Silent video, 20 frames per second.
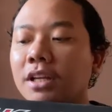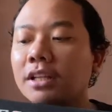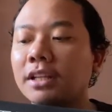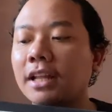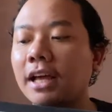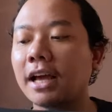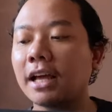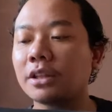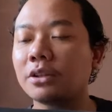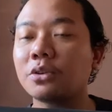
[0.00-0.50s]

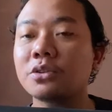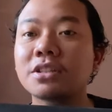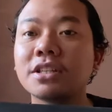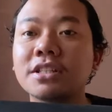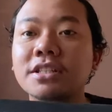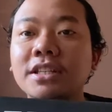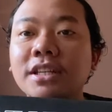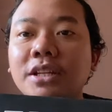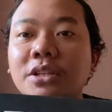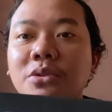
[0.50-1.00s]
nah terus di
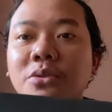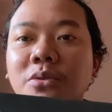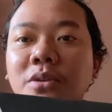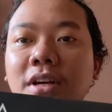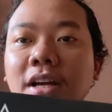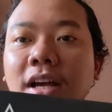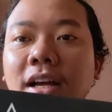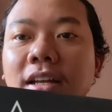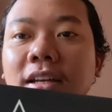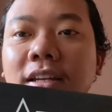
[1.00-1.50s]
sini
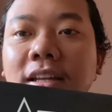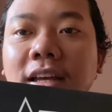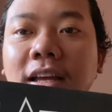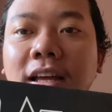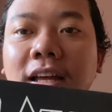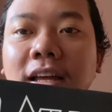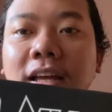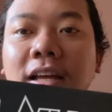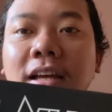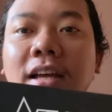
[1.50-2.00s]
juga ada
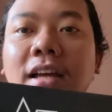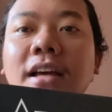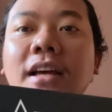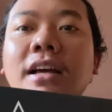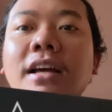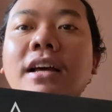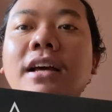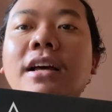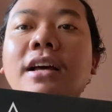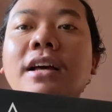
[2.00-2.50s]

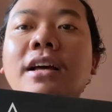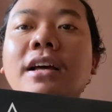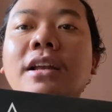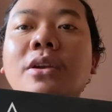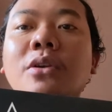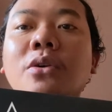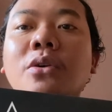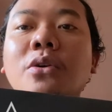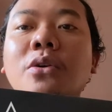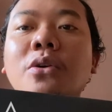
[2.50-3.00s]

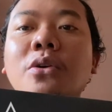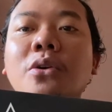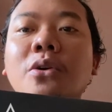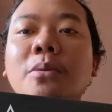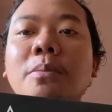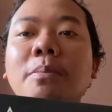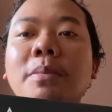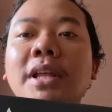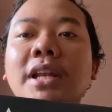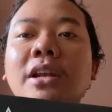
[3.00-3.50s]

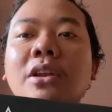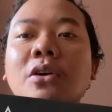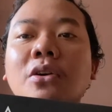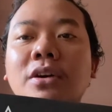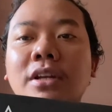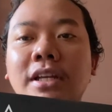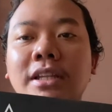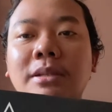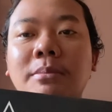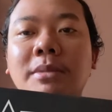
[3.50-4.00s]
logo
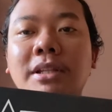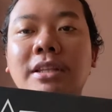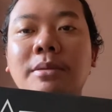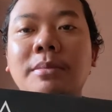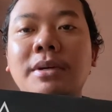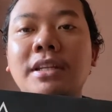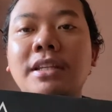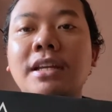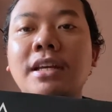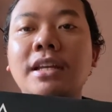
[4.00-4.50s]
Pinlock nih
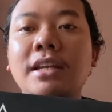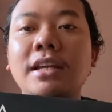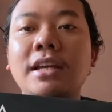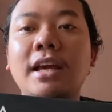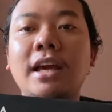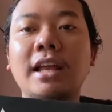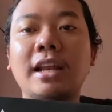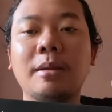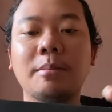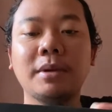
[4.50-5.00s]
teman-teman. Jadi
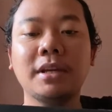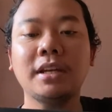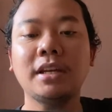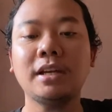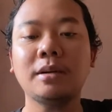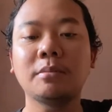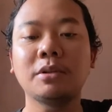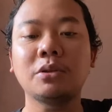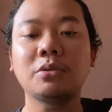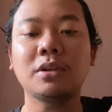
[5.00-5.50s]
helm ini
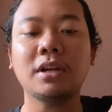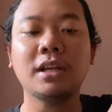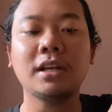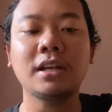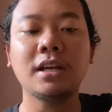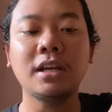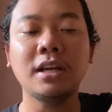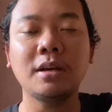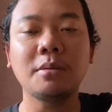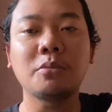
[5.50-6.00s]
kebetulan
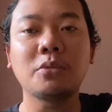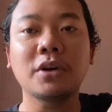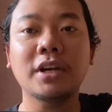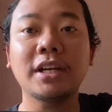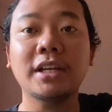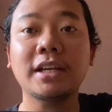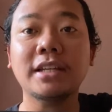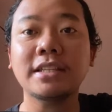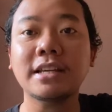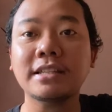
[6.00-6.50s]
mungkin
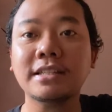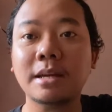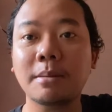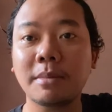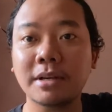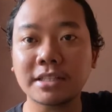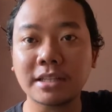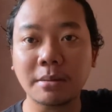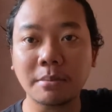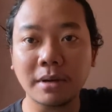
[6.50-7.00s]
kerja
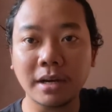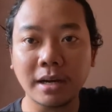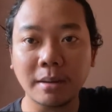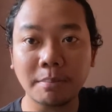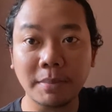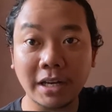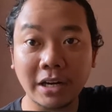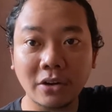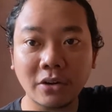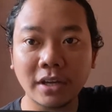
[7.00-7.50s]
sama sama
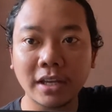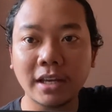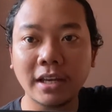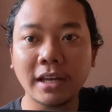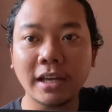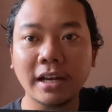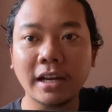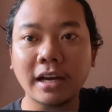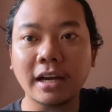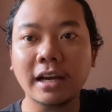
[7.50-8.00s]
Pinlock
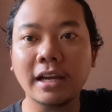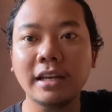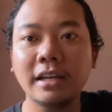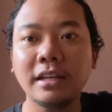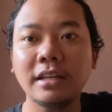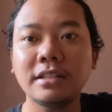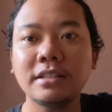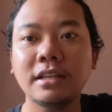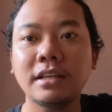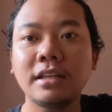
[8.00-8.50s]
ya NHK
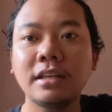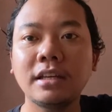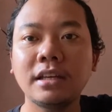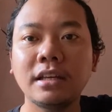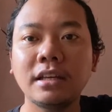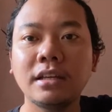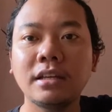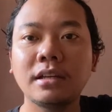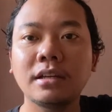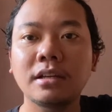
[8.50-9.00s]
ini. Jadi
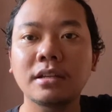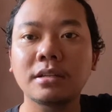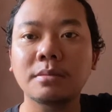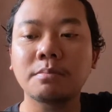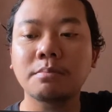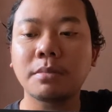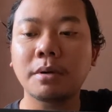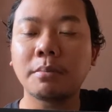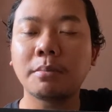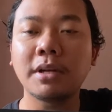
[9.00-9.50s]

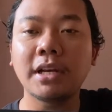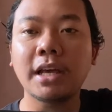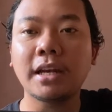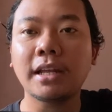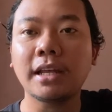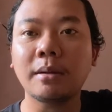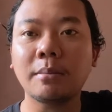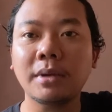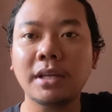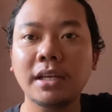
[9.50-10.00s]
pembelian
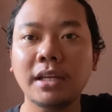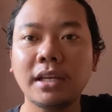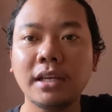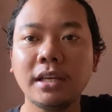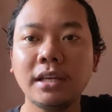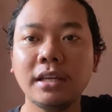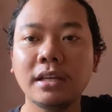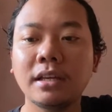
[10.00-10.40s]
helm ini